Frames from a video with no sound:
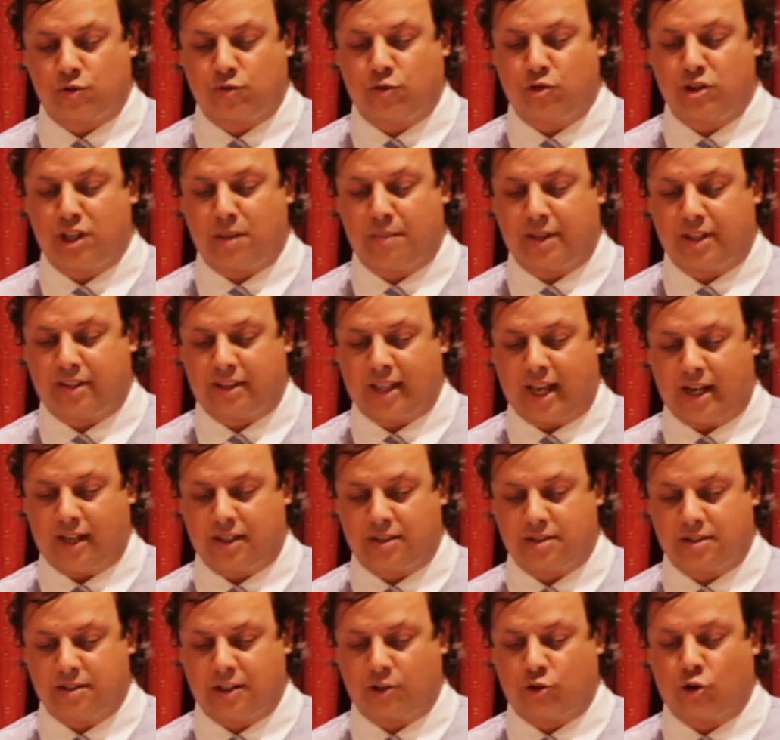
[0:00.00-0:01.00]

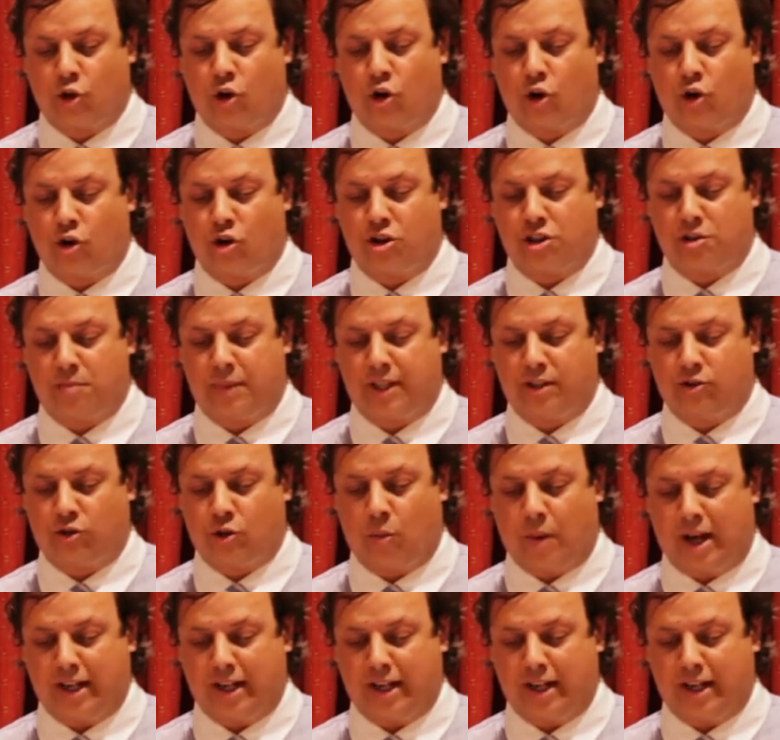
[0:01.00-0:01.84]
fundamentales de todo conocimiento